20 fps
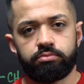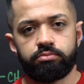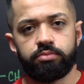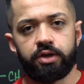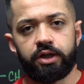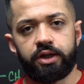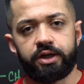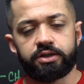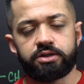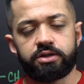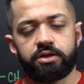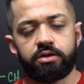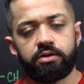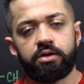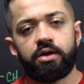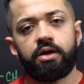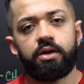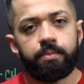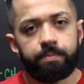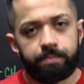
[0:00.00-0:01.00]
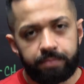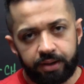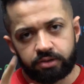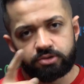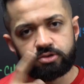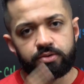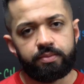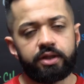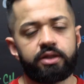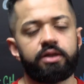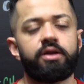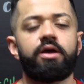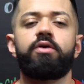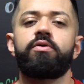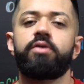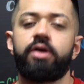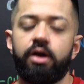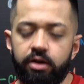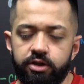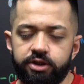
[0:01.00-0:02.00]
Beleza? Pega o seu material
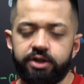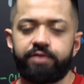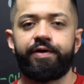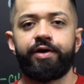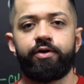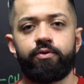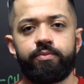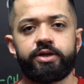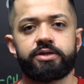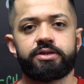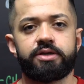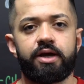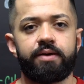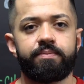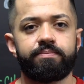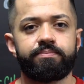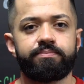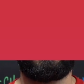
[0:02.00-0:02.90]
que a aula já vai começar.